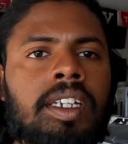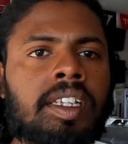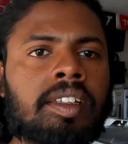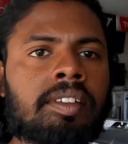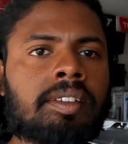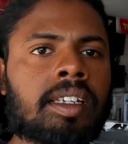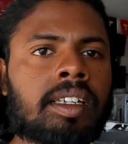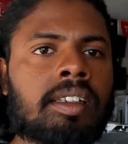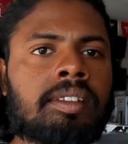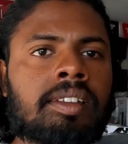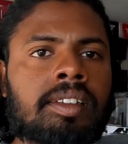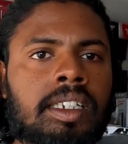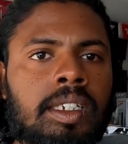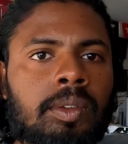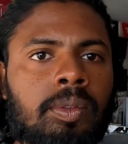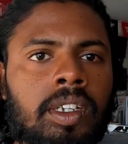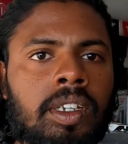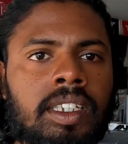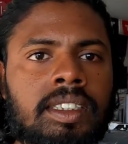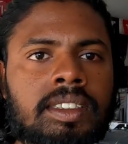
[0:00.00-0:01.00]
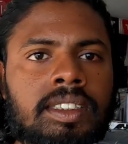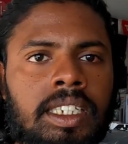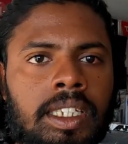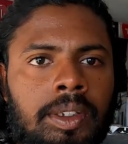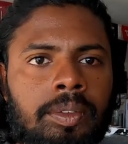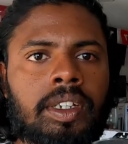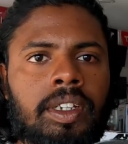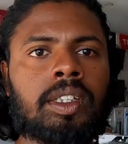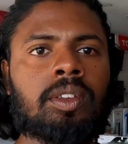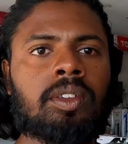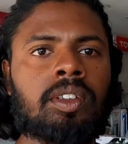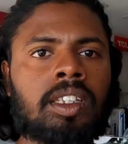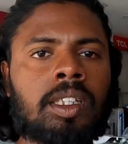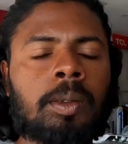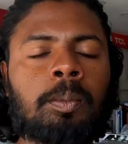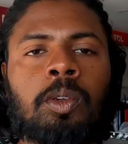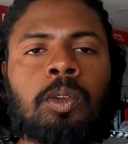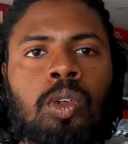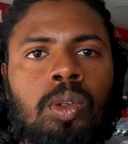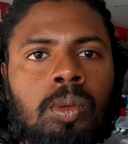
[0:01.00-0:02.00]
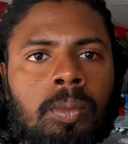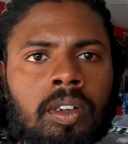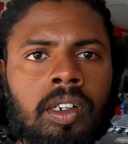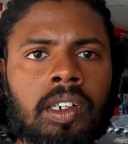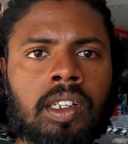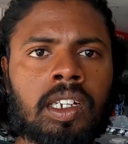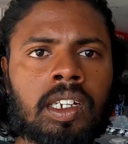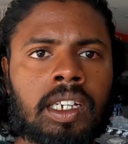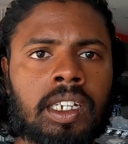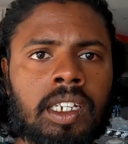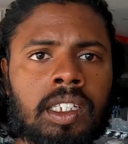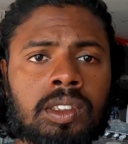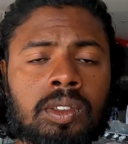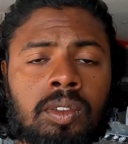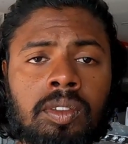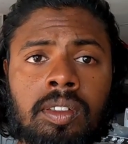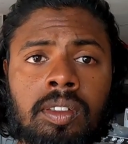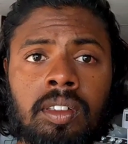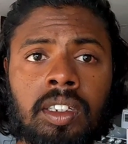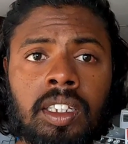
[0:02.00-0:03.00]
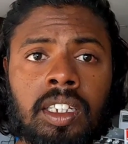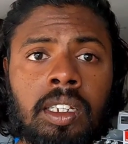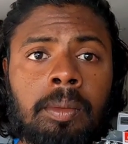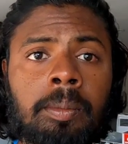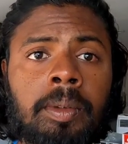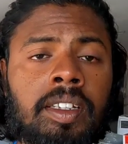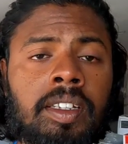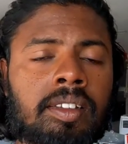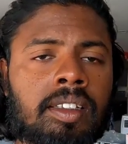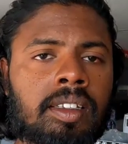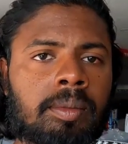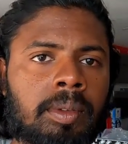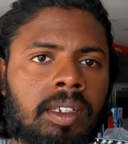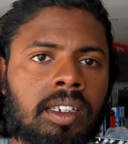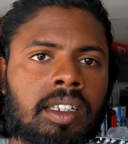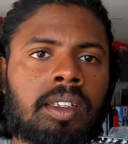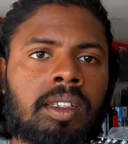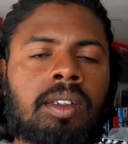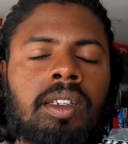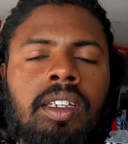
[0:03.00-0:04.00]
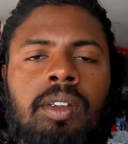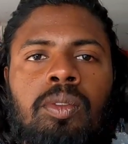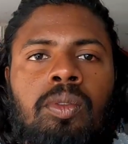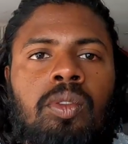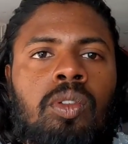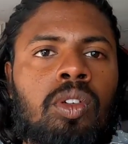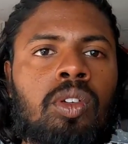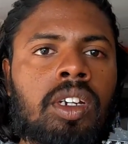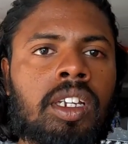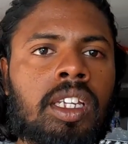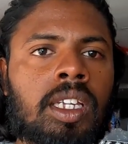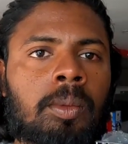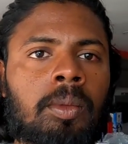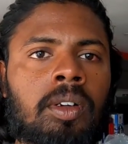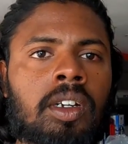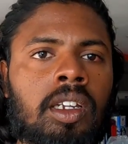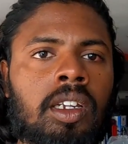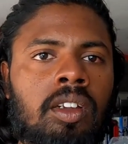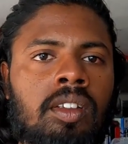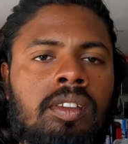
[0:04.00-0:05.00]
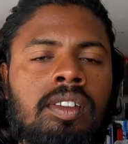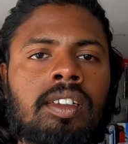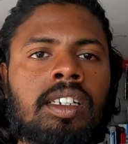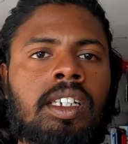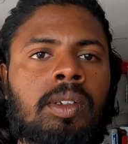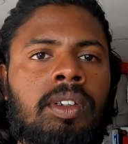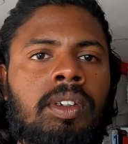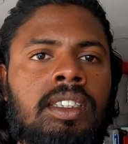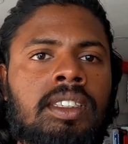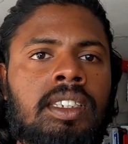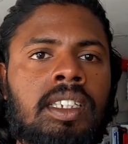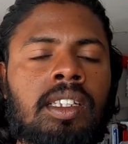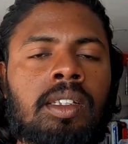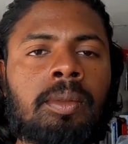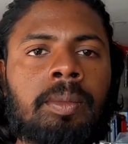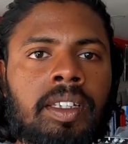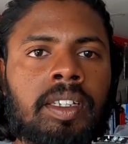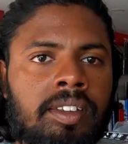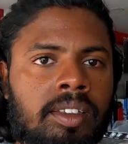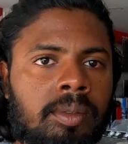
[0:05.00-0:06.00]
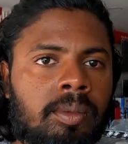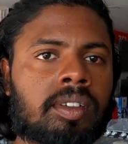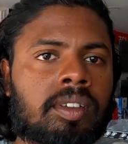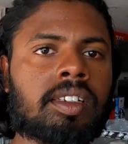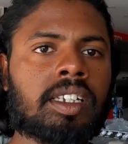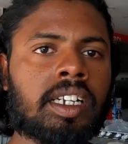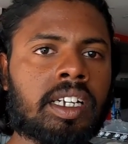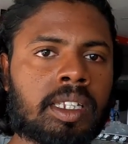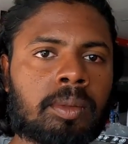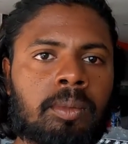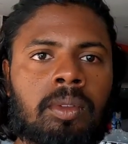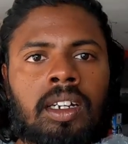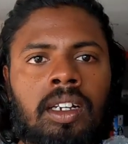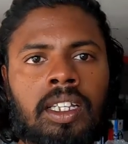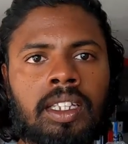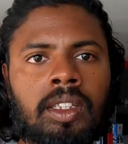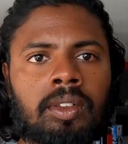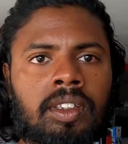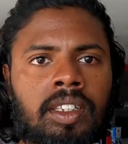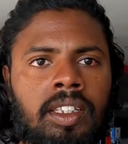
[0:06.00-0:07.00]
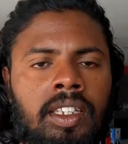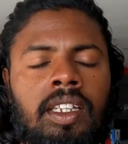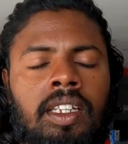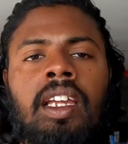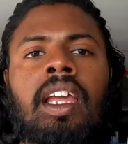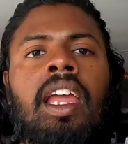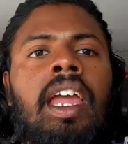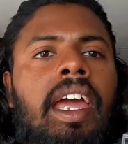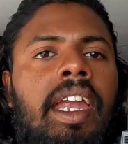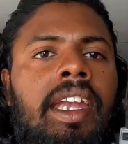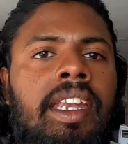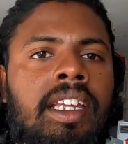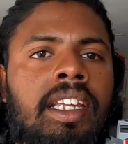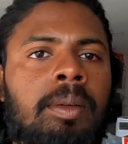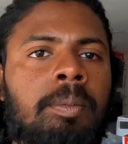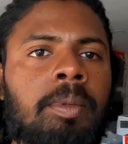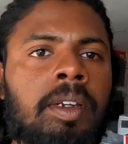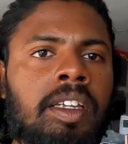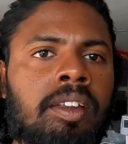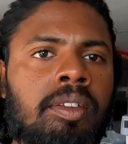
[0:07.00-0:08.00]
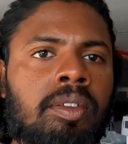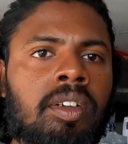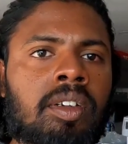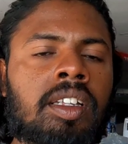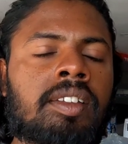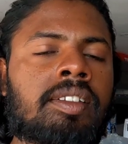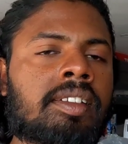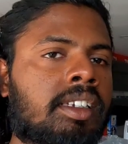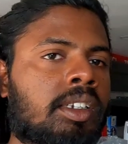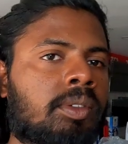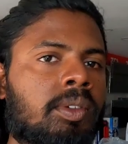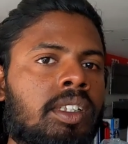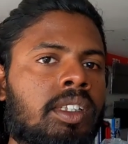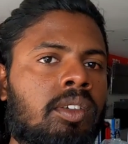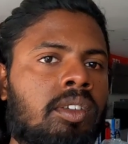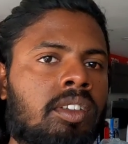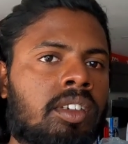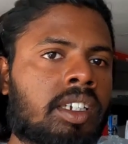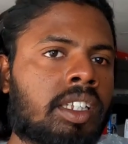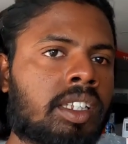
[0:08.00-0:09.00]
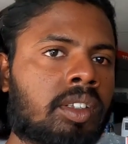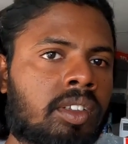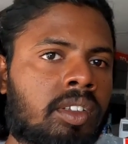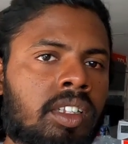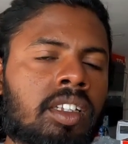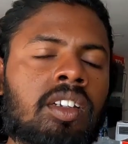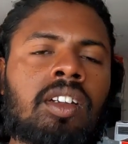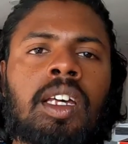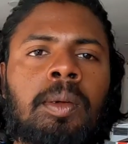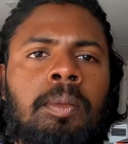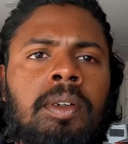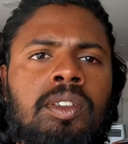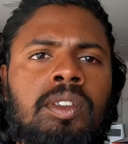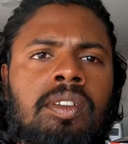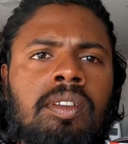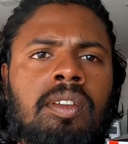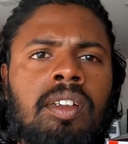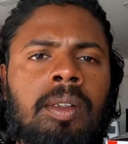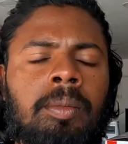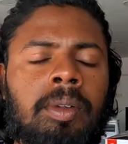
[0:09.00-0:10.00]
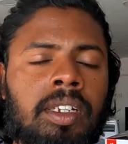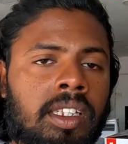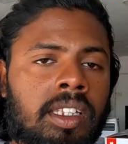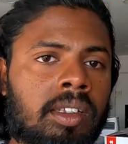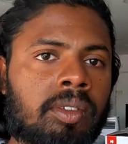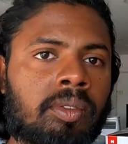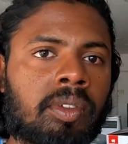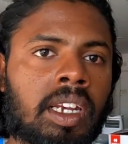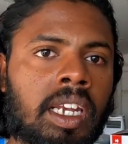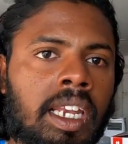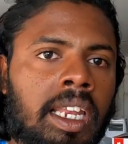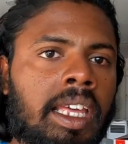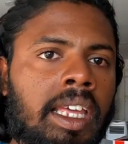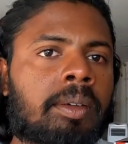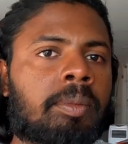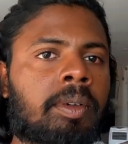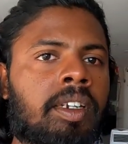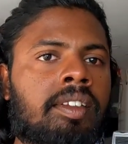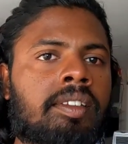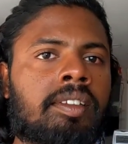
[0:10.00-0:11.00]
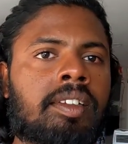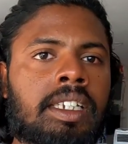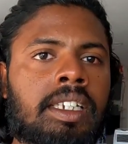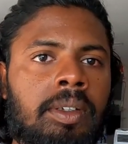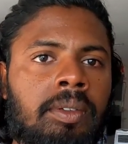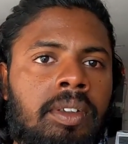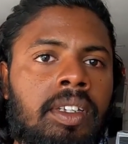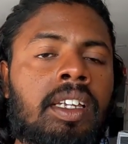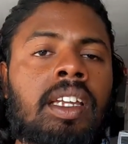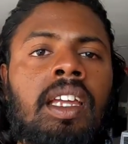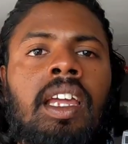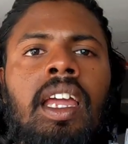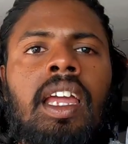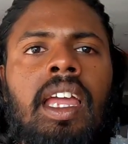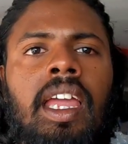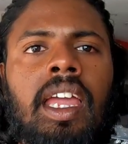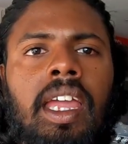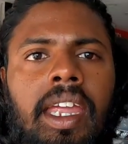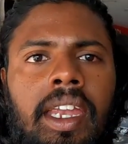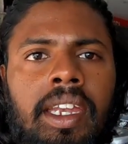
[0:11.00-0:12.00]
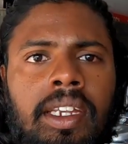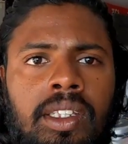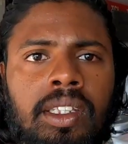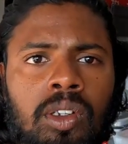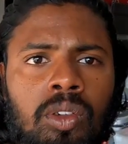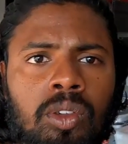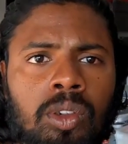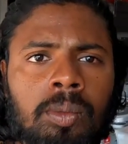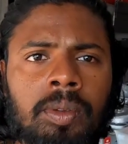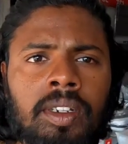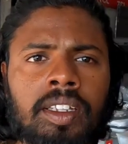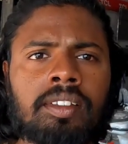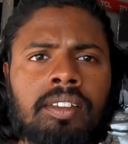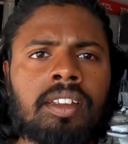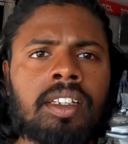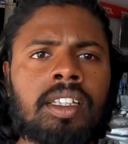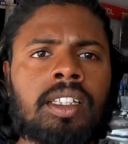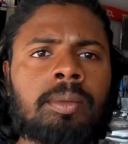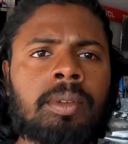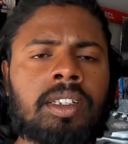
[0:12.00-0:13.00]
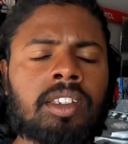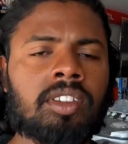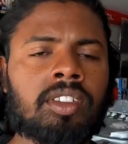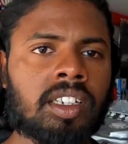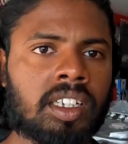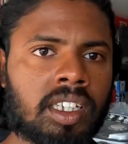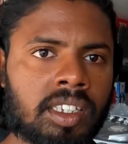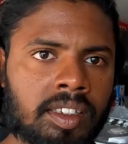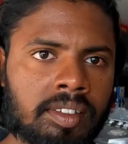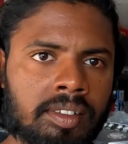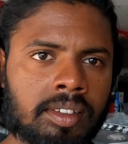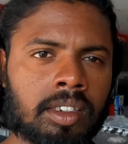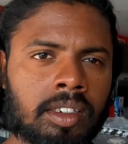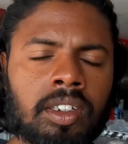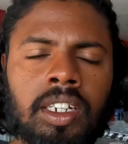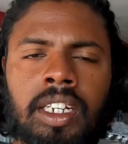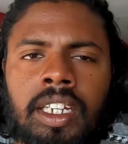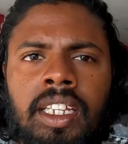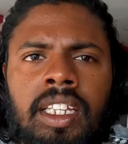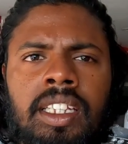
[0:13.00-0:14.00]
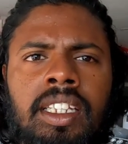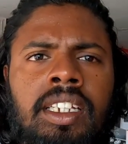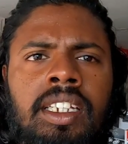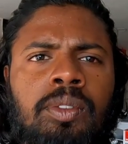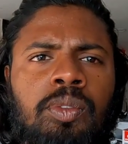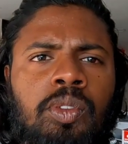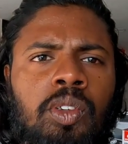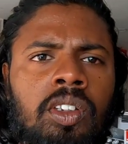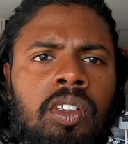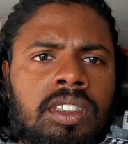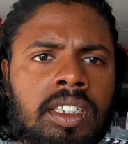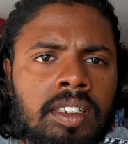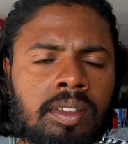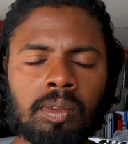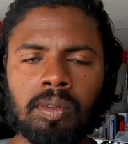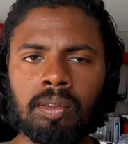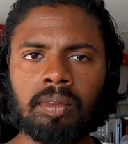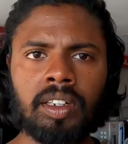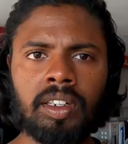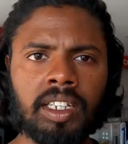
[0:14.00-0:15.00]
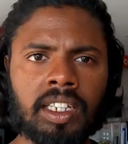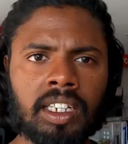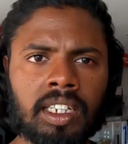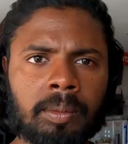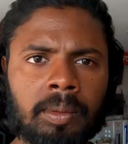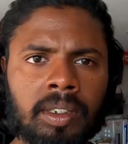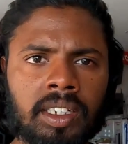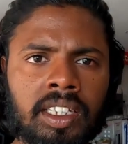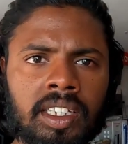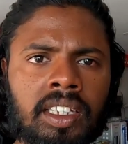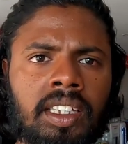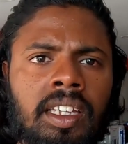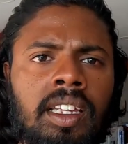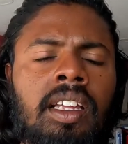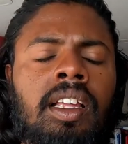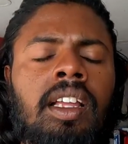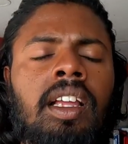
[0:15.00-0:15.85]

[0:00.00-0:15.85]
టీసీఎల్ సిక్స్టీ ఫైవ్ ఇంచ్ టీవీ అయితే ఉంది ప్రో మోడల్ అండ్ చూసుకుంటే కానీ బేసిక్ మనకి ఫోర్ కే మోడల్లో సిక్స్టీ ఫైవ్ ఇంచ్ అనేది బేసిక్ స్టార్టింగ్ మోడల్ అయితే ఉంది అండ్ ఇంకా ప్రైస్ కూడా సిక్స్టీ ఫైవ్ థౌసండ్ అయితే ఉంది నార్మల్ చూసుకుంటే మనకి వన్ ల్యాక్ ప్రైస్ టీవీ అండ్ తక్కువ ప్రైస్తో అయితే మనకి అందిస్తారు అండ్ ఇంకా దీని ఫ్యూచర్ చూసుకుంటే కనుక మనకి